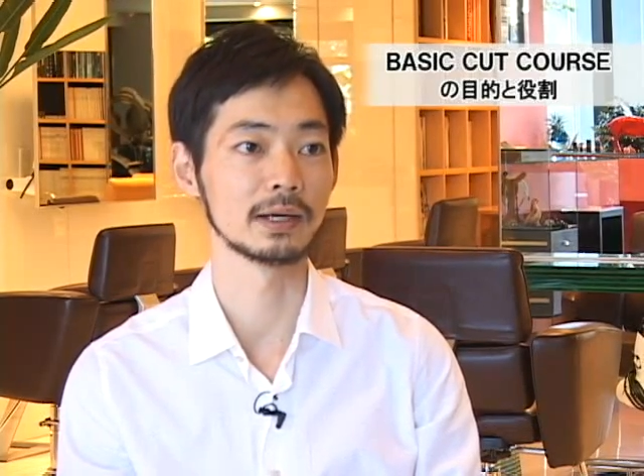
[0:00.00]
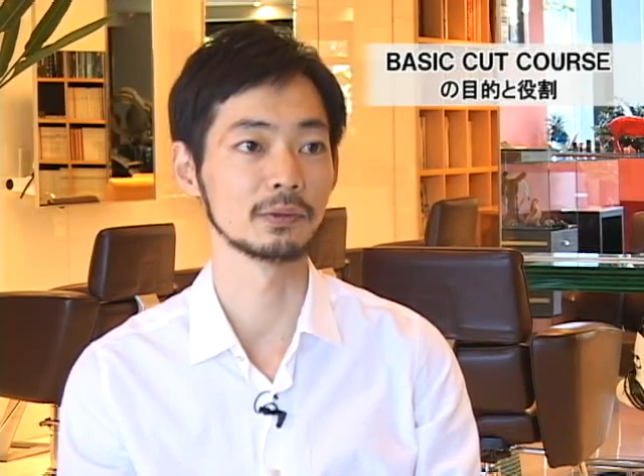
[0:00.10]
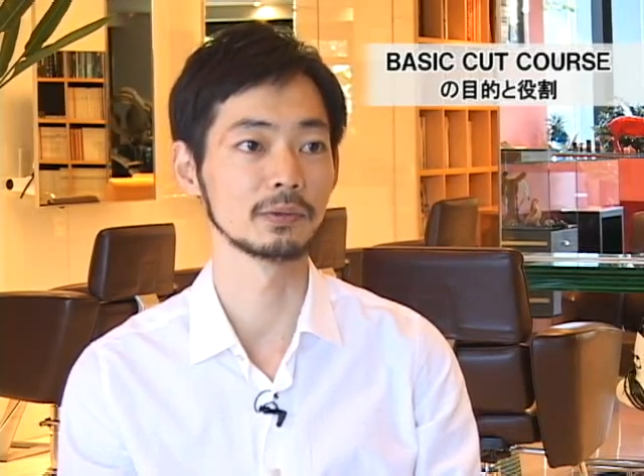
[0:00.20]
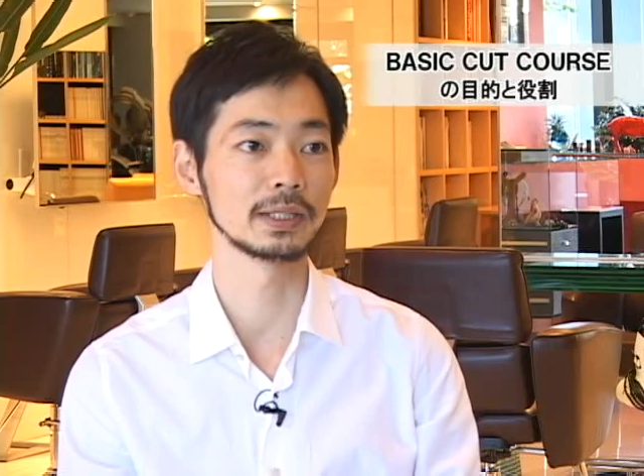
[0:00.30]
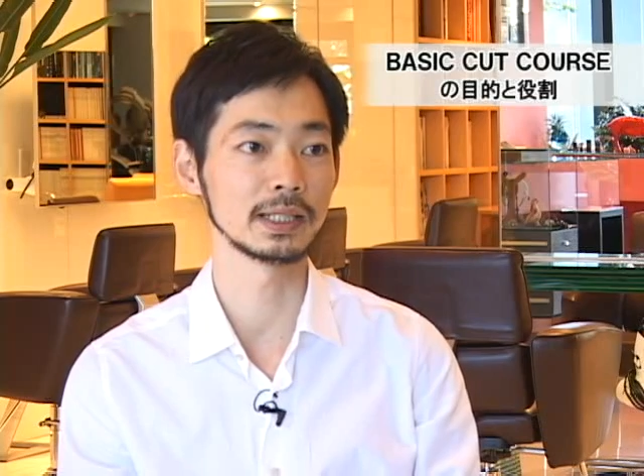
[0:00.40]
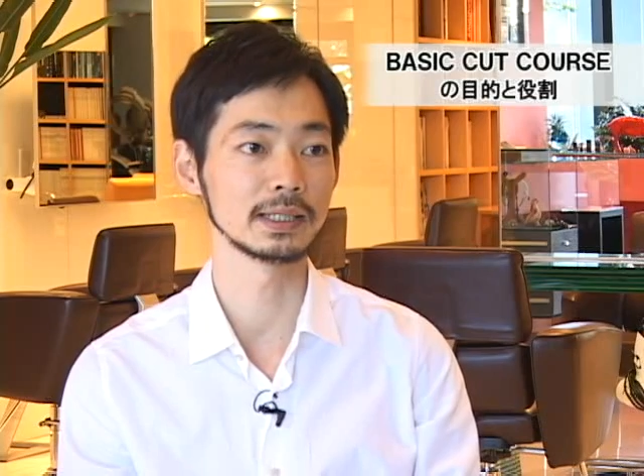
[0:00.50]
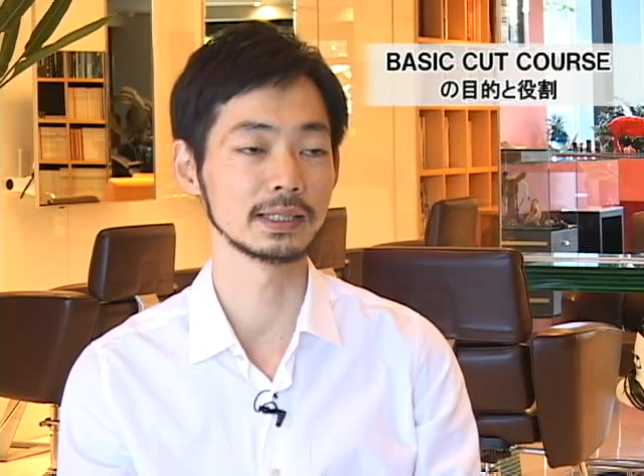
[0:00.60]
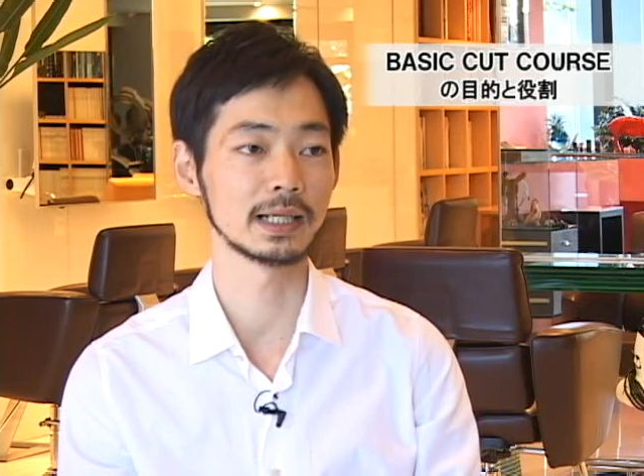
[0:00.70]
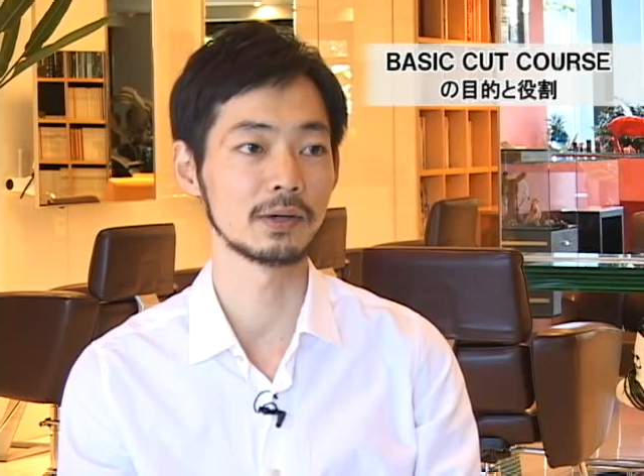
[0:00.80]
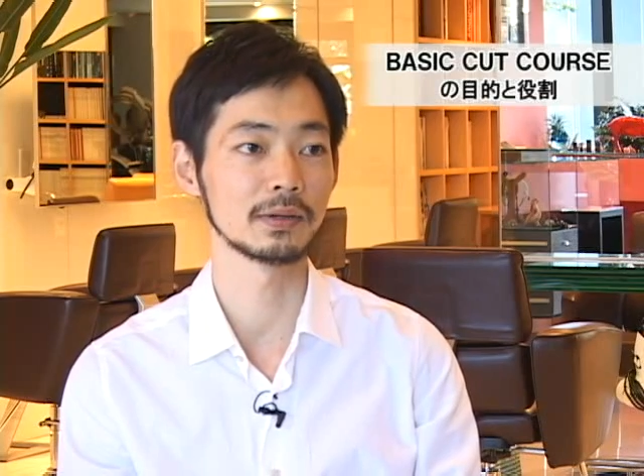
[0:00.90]
ここに
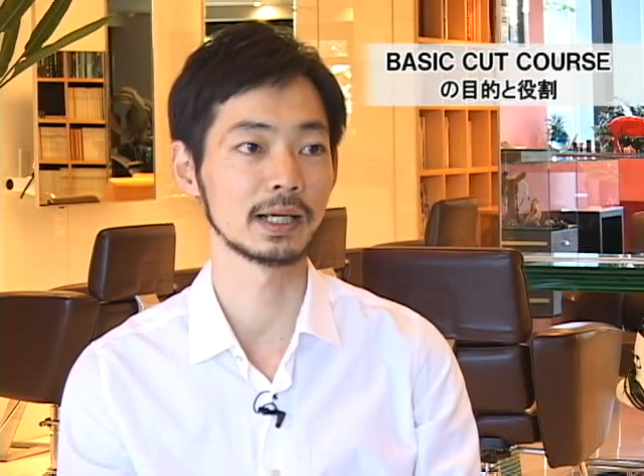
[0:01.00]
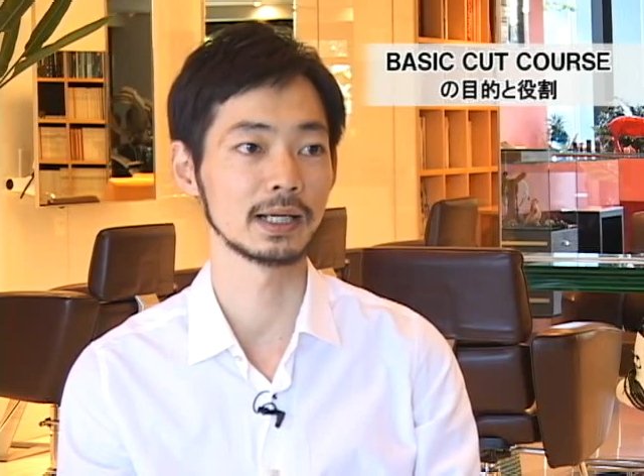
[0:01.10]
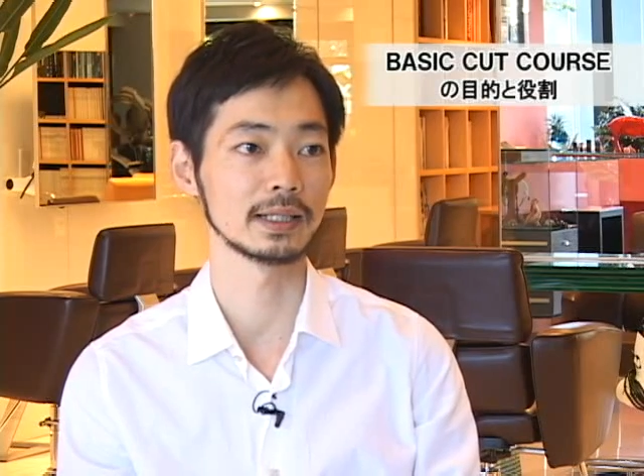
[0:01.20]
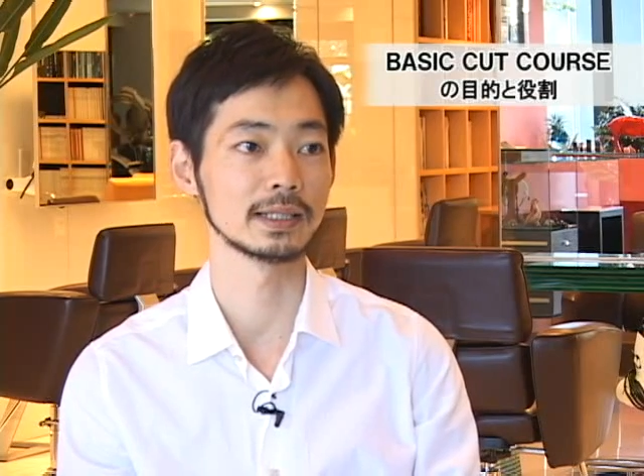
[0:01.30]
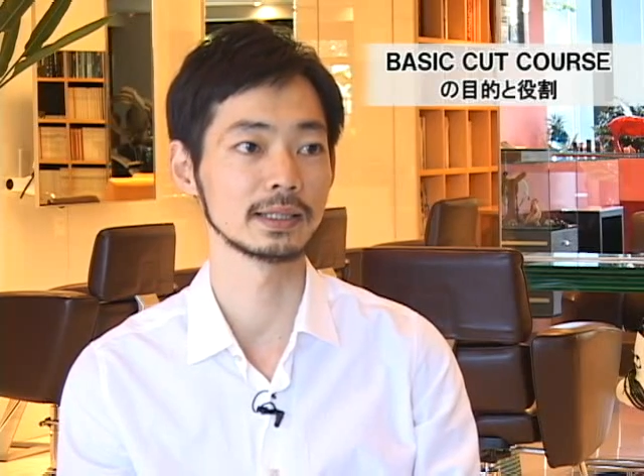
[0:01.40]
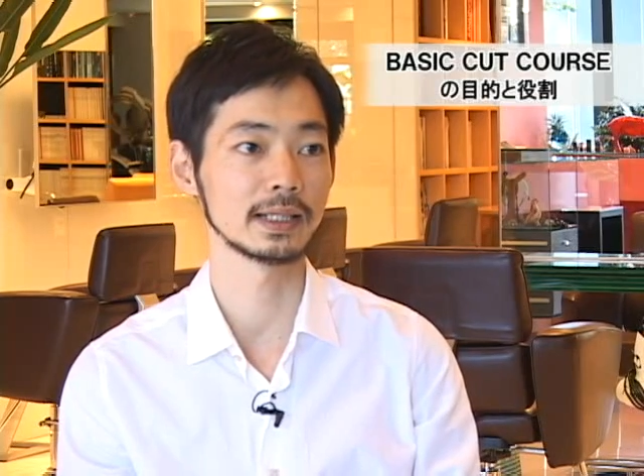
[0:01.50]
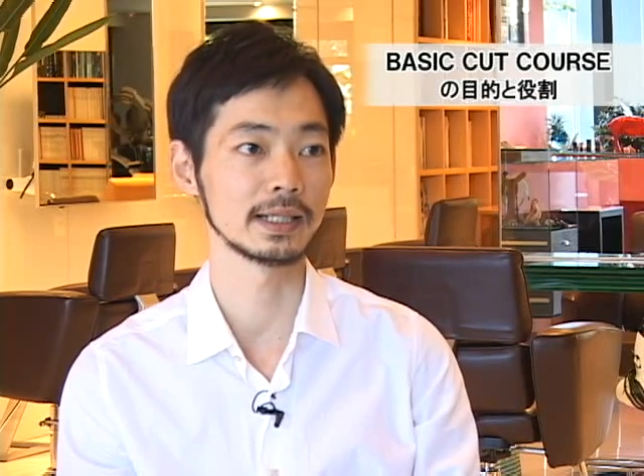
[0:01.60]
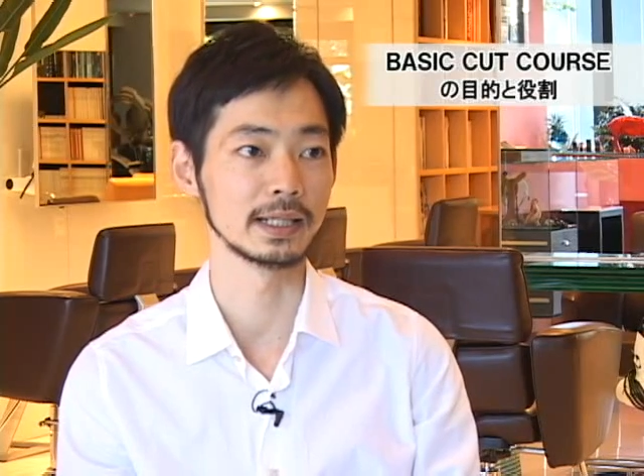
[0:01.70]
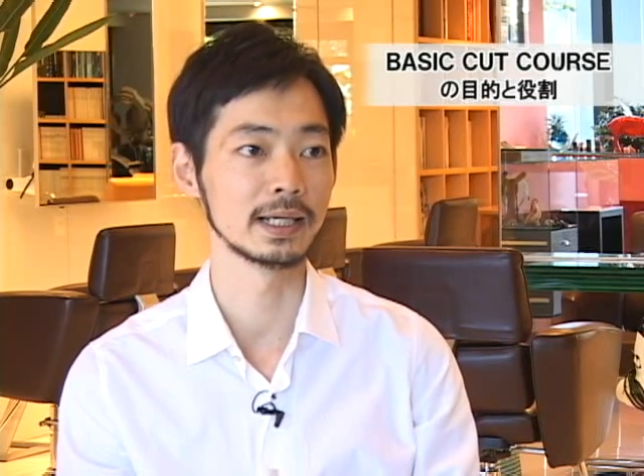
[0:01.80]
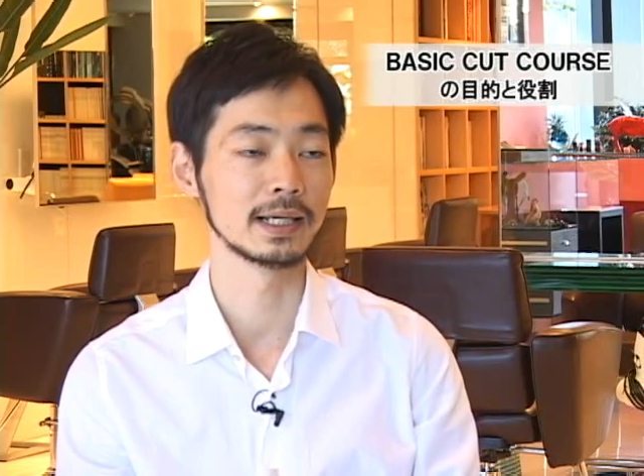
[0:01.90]
時間をかけてしっか
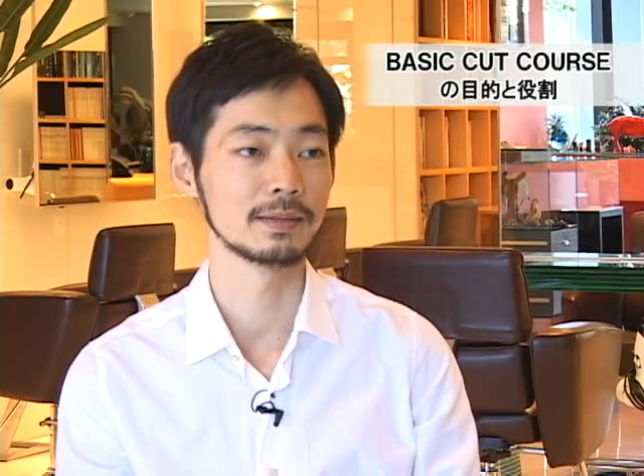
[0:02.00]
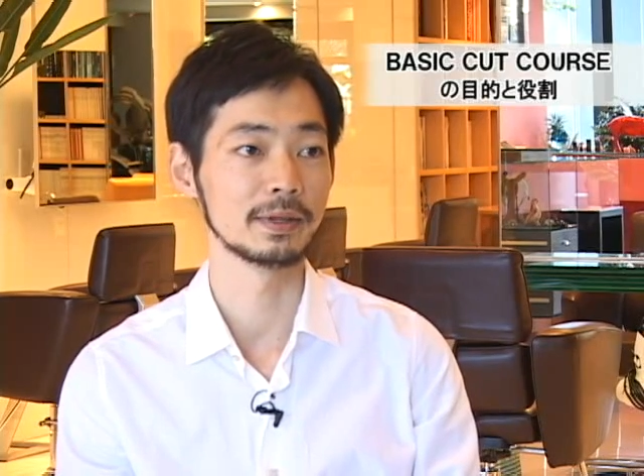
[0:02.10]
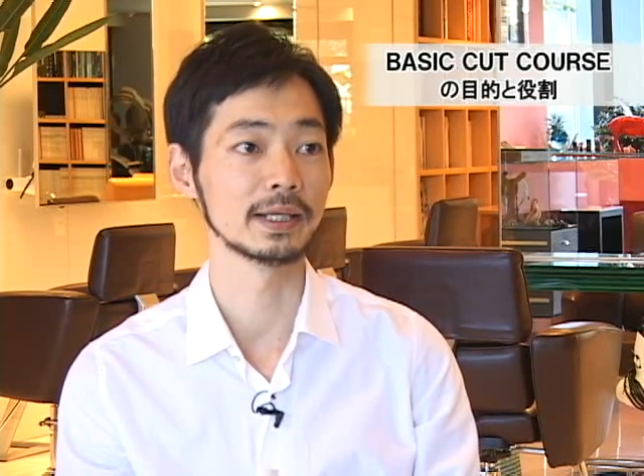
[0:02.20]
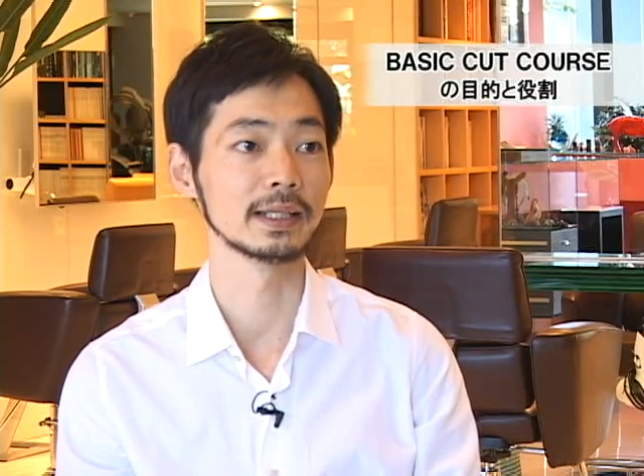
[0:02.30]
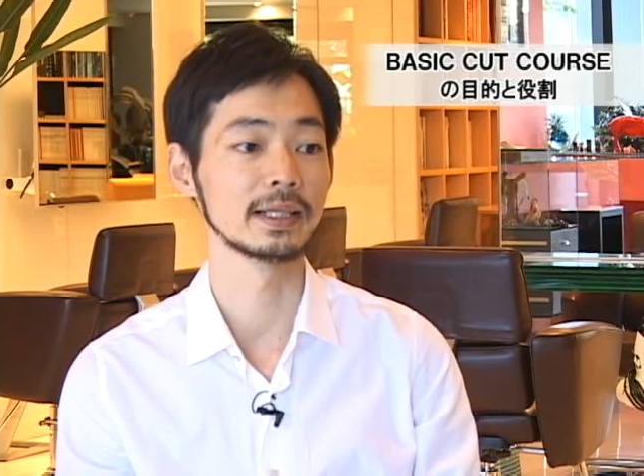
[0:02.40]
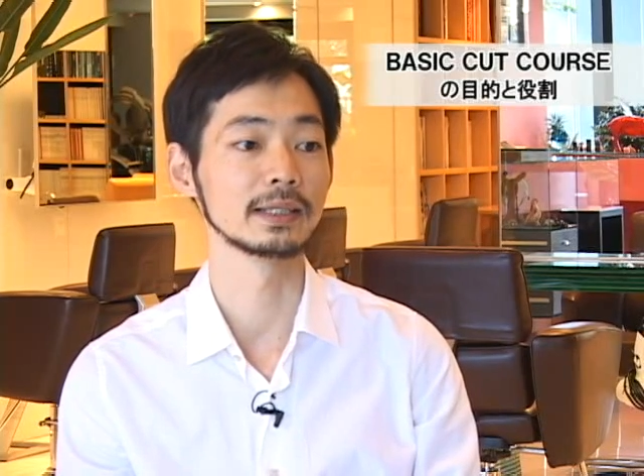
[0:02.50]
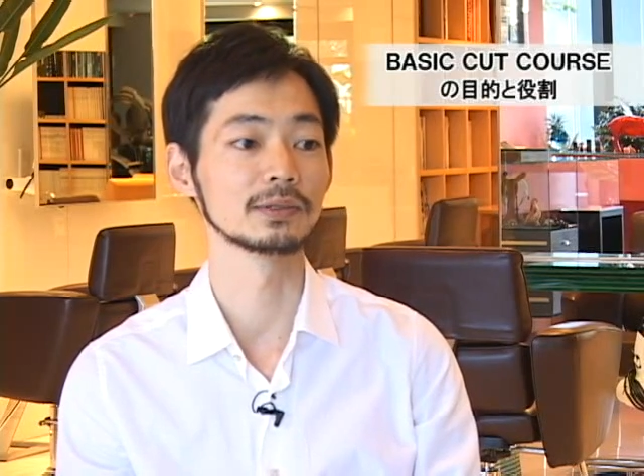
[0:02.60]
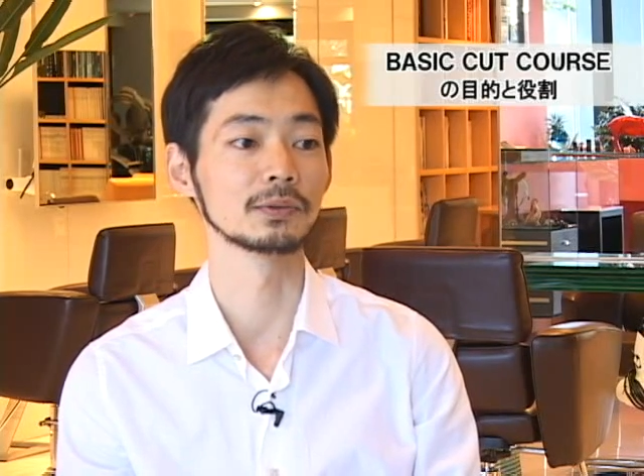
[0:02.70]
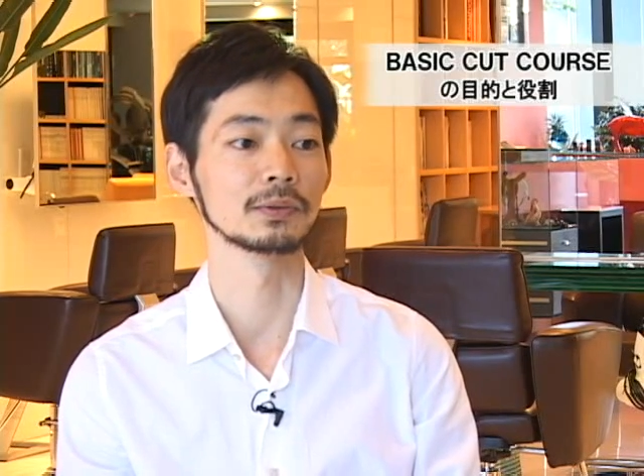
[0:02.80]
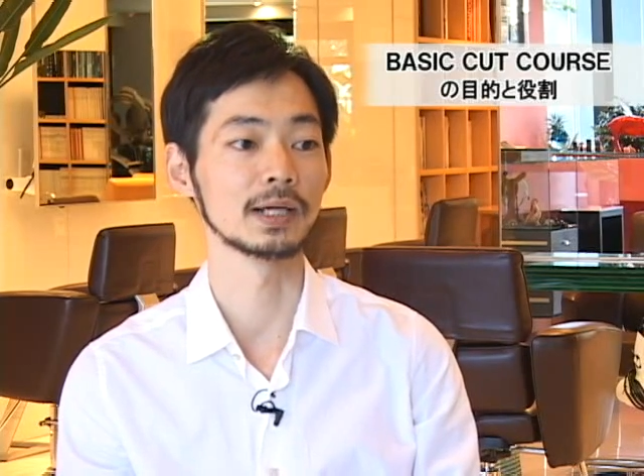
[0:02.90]
り学んでいく
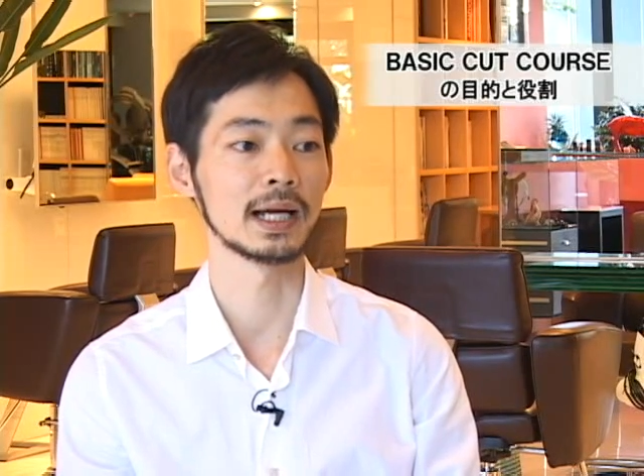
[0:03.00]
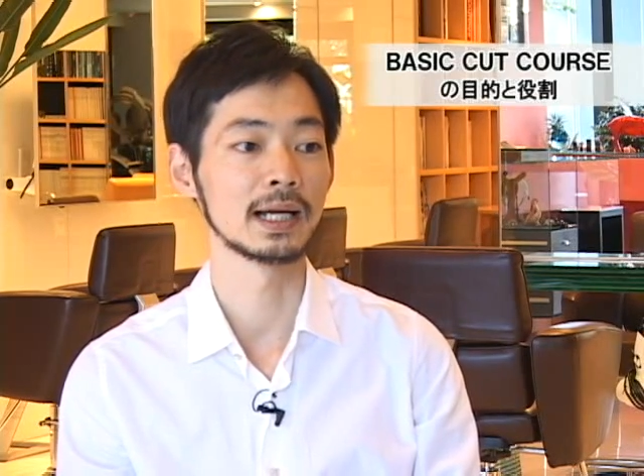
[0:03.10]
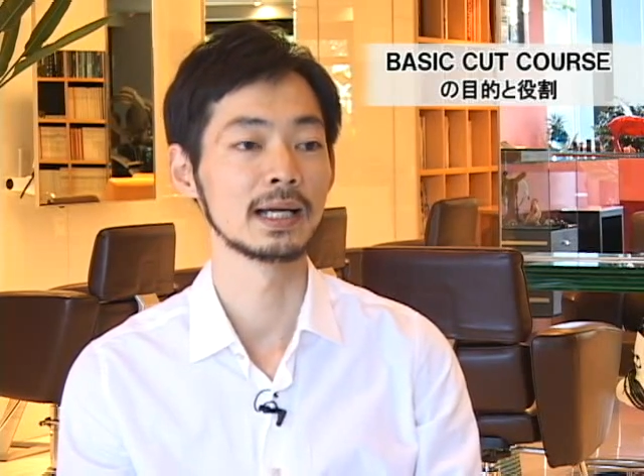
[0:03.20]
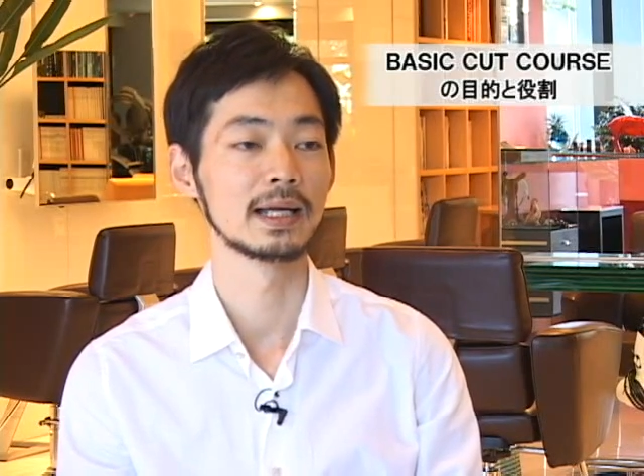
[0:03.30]
ことが